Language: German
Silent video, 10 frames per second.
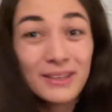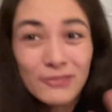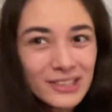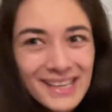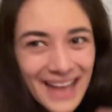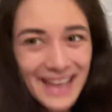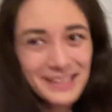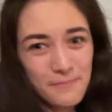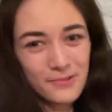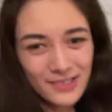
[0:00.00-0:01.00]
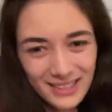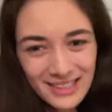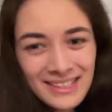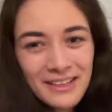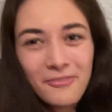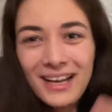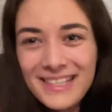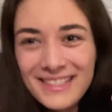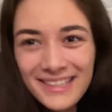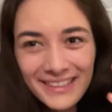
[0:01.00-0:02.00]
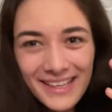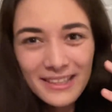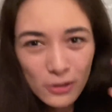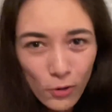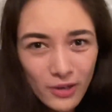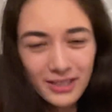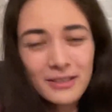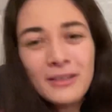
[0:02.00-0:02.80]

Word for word: Die wird nicht angeboten, weil es sich nicht lohnt.